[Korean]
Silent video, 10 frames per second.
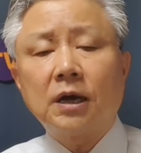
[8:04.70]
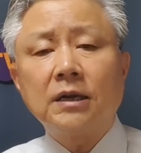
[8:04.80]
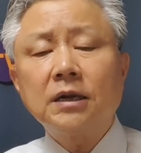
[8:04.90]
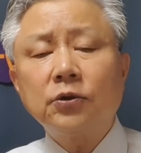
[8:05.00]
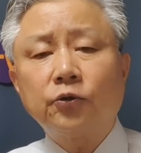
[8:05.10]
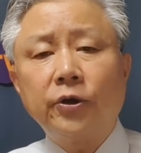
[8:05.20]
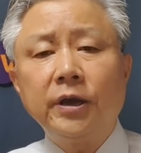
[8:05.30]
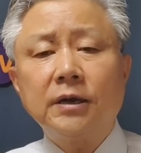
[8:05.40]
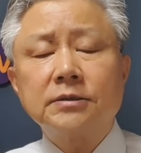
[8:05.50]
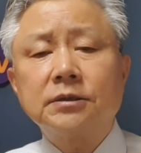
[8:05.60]
하나는
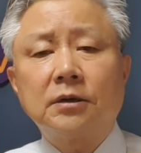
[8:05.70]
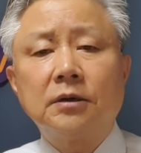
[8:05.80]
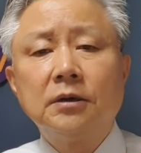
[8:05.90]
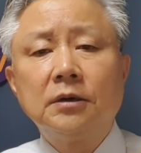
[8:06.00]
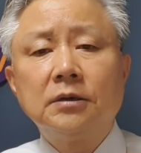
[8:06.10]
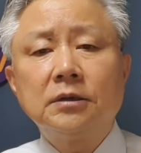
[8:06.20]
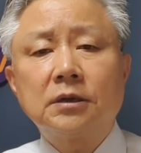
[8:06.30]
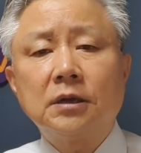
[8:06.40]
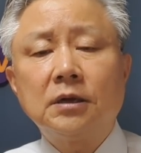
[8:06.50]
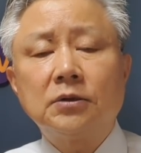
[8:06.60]
교회에 가서
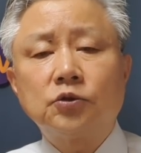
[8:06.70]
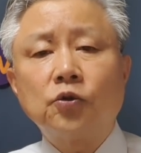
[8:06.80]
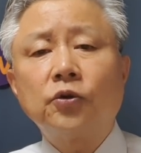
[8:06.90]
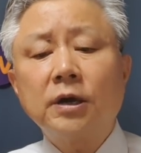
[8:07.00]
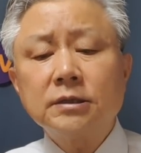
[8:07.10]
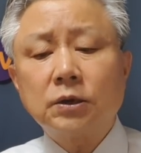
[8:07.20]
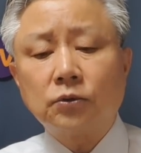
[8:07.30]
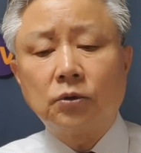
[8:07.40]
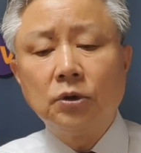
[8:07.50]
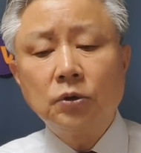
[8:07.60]
이렇게 종교
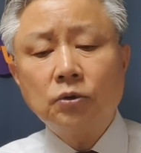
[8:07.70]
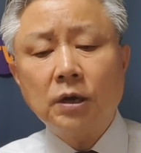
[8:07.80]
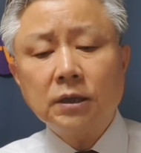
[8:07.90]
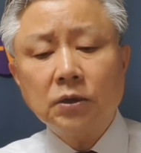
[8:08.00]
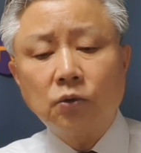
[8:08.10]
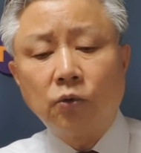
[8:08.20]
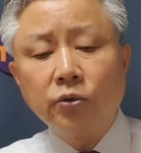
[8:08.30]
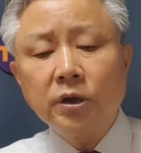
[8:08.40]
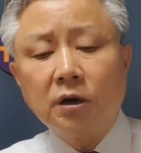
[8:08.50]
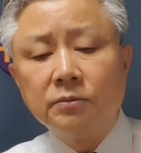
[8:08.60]
행사고 또 하나는
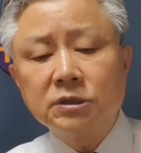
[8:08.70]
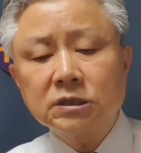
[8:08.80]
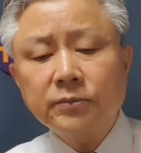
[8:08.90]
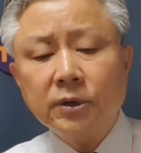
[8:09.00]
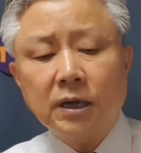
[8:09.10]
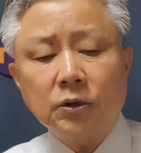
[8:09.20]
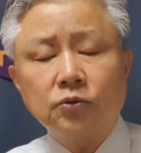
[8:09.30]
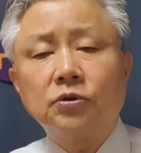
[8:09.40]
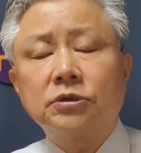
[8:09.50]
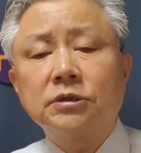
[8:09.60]
오후에 음식점에
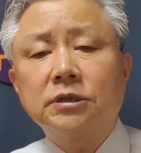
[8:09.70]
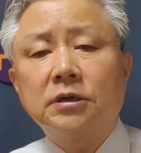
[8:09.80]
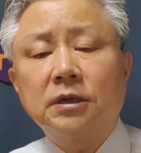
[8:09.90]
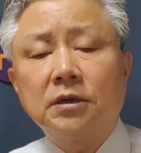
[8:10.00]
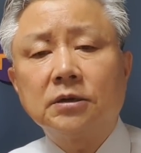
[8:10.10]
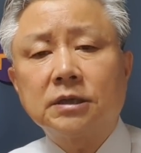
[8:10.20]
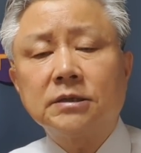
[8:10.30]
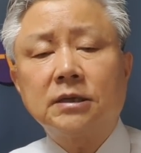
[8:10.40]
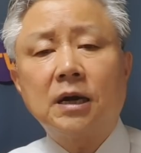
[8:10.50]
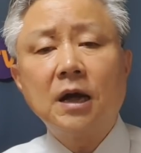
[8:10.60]
가가지고 정책을 내는 것
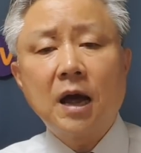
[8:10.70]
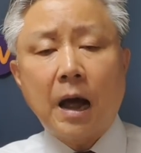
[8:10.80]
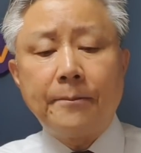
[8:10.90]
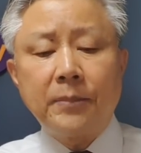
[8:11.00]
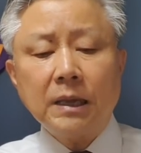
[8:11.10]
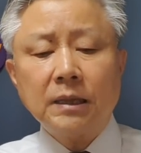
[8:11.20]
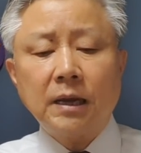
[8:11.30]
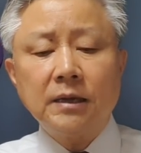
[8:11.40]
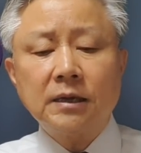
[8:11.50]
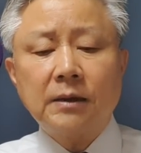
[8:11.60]
자체가 안 맞다
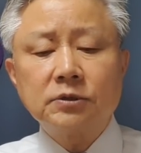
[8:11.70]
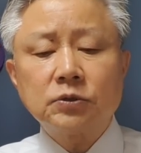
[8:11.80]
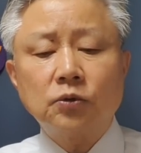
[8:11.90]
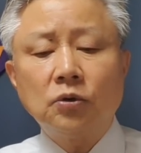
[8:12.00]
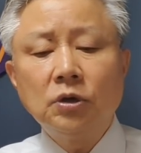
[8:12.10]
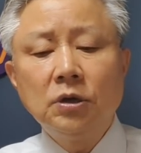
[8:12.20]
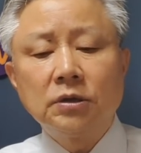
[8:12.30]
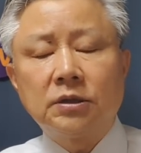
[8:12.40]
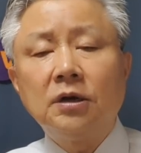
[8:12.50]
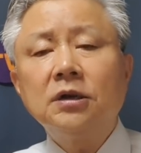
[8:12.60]
이렇게 하면서 또
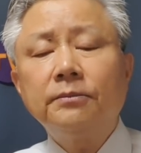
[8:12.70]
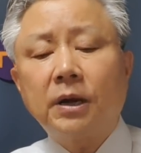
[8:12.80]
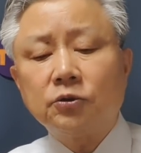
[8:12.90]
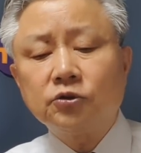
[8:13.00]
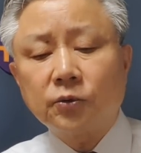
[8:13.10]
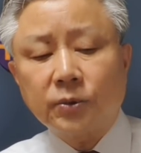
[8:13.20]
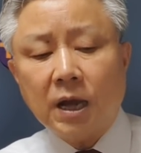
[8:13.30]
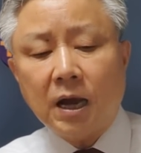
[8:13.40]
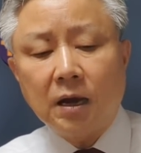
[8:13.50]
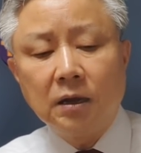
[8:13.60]
더는 봐줄 수
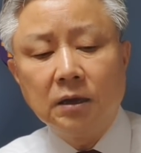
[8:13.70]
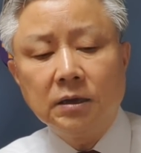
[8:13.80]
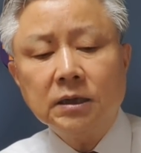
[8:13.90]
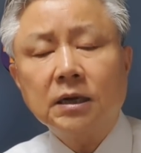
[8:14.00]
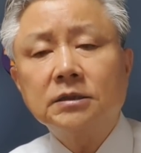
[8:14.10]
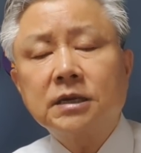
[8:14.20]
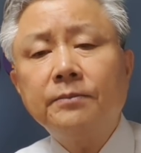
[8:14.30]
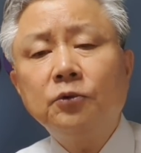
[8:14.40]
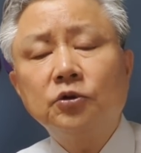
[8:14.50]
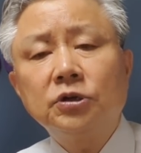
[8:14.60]
없다 이렇게
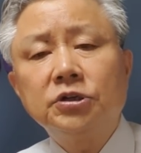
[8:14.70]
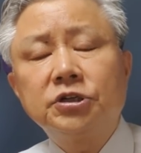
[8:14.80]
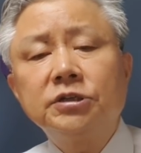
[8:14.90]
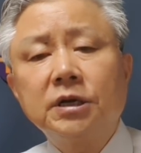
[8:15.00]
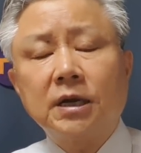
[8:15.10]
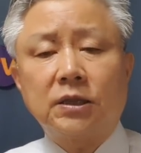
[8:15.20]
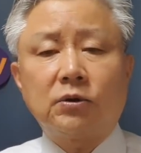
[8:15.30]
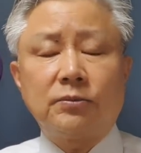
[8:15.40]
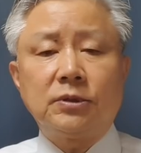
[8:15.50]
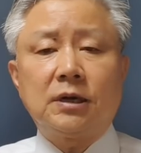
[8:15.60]
참모들을
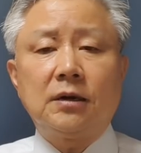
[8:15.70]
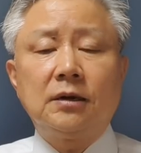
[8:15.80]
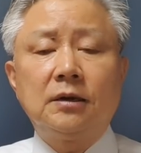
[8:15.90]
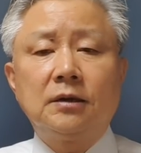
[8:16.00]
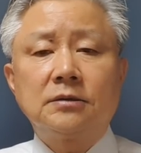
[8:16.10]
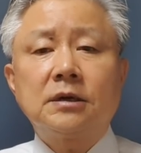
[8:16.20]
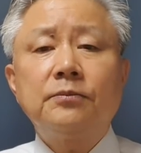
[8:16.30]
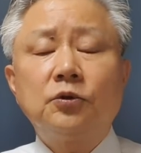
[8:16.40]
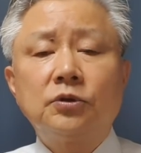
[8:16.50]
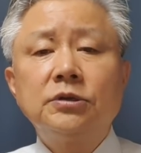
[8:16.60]
질책했다고 합니다.
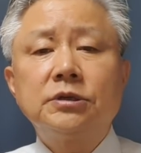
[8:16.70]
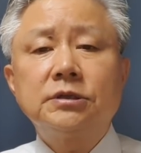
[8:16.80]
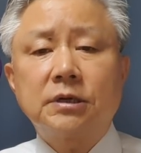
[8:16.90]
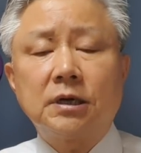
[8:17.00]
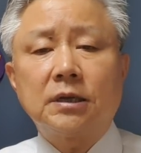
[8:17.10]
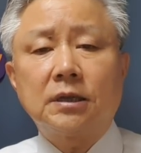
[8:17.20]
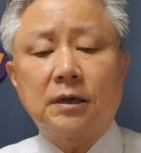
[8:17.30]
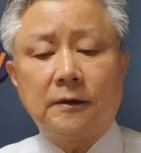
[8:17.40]
참모들을 질책하겠다.